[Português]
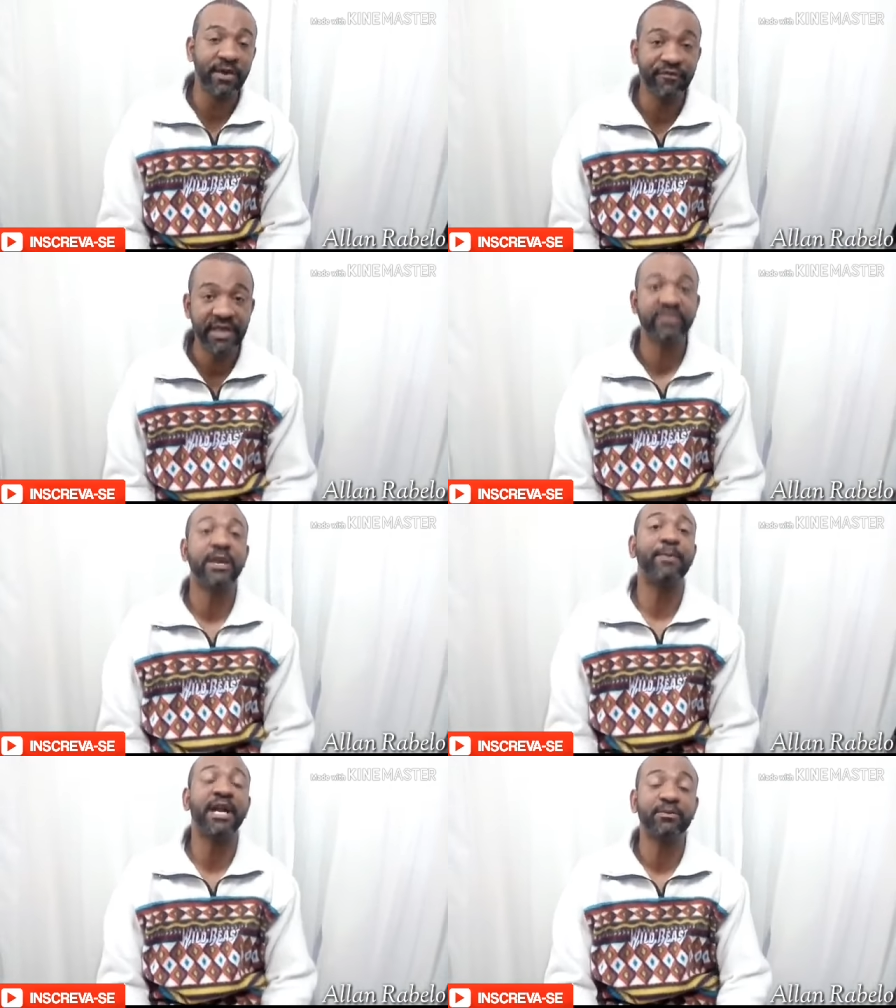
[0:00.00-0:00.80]
Campeonato
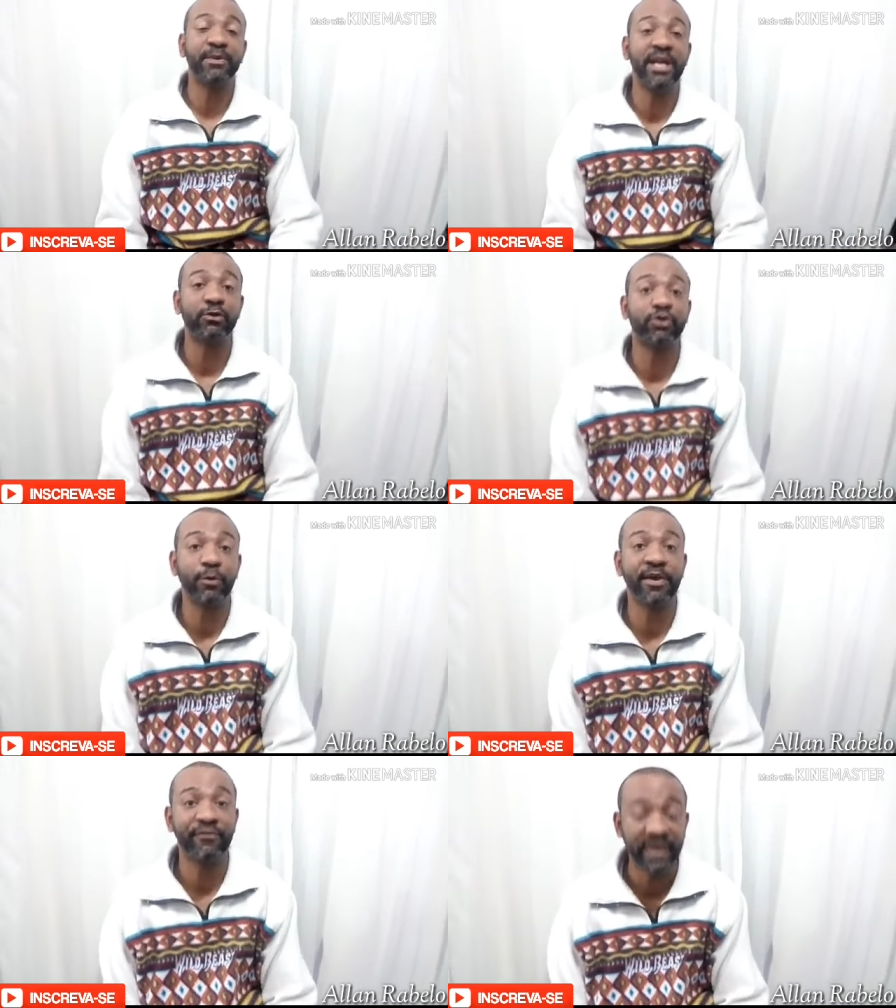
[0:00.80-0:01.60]
Mineiro
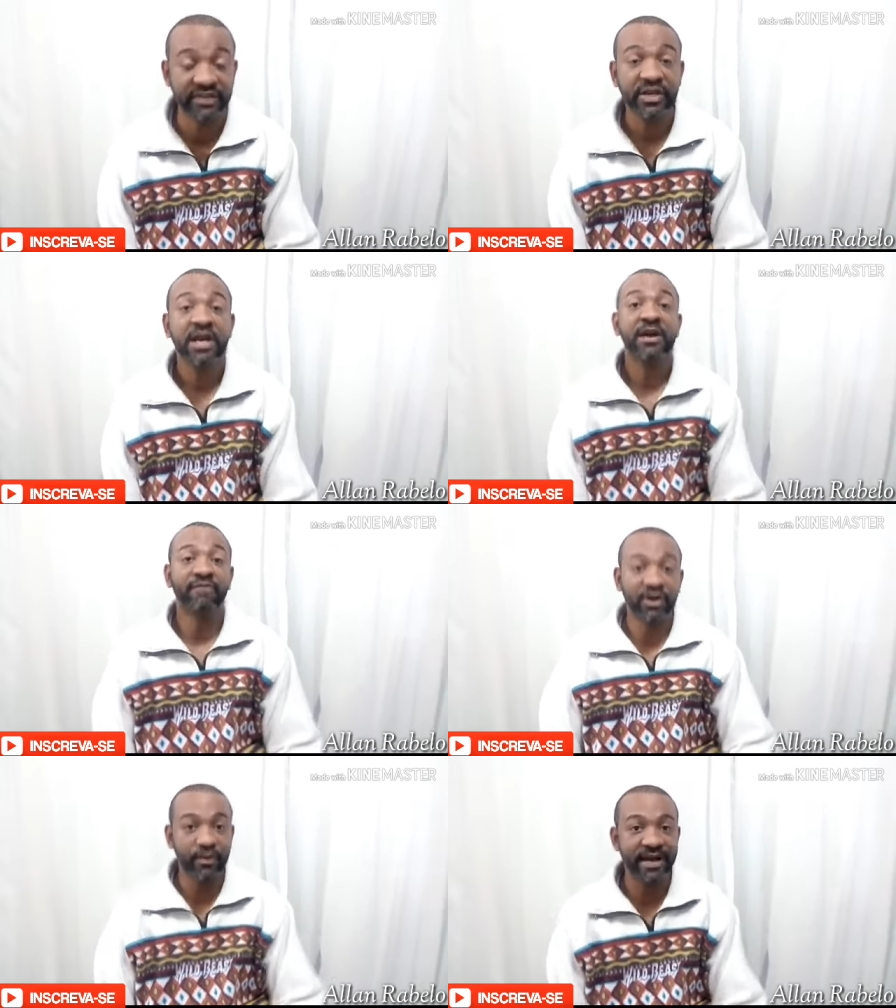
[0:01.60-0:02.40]
Sub-20. Vai
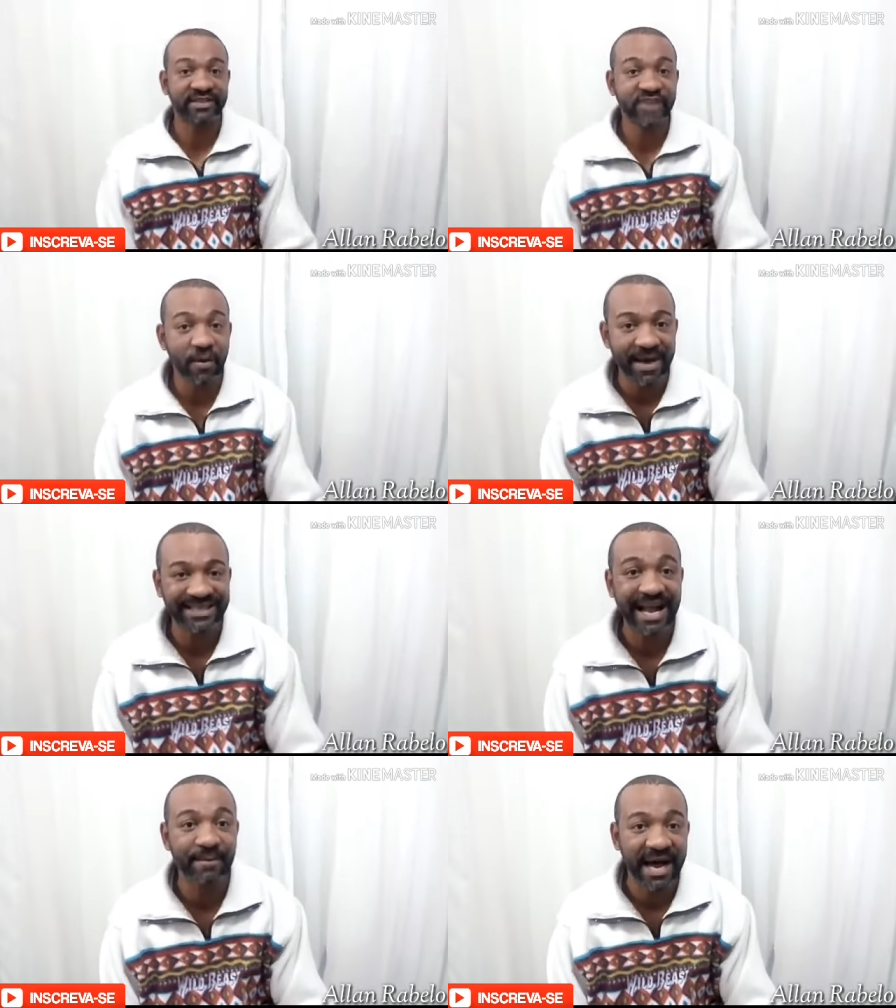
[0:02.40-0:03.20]
começar o
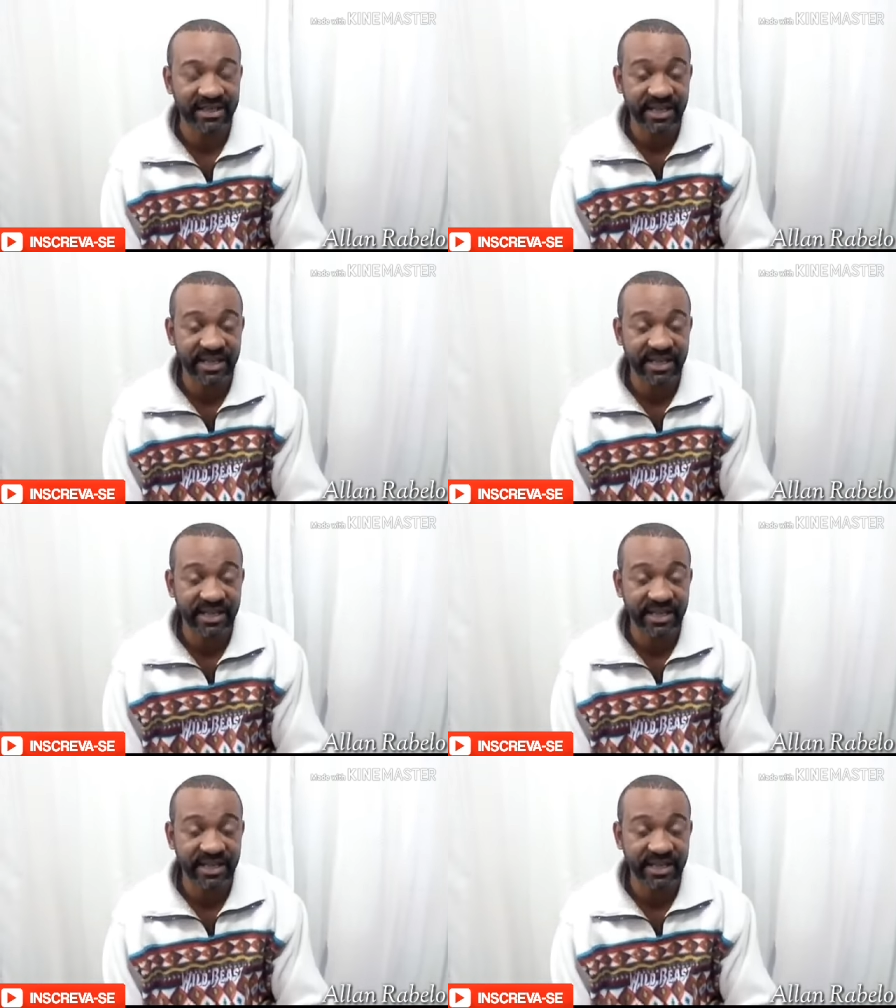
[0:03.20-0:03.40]
mata-mata, hein?